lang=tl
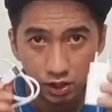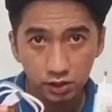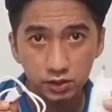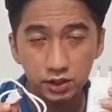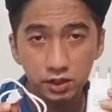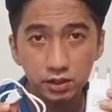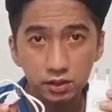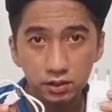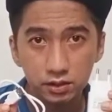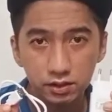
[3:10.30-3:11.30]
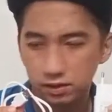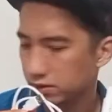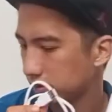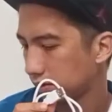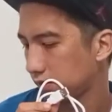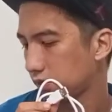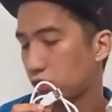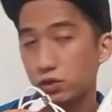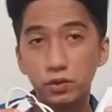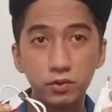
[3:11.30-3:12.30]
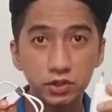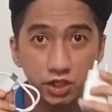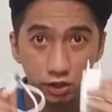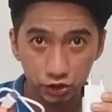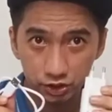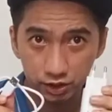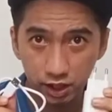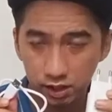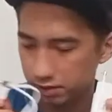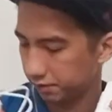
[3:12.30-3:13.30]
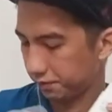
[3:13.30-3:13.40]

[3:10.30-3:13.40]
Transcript: charging o yung charger niya.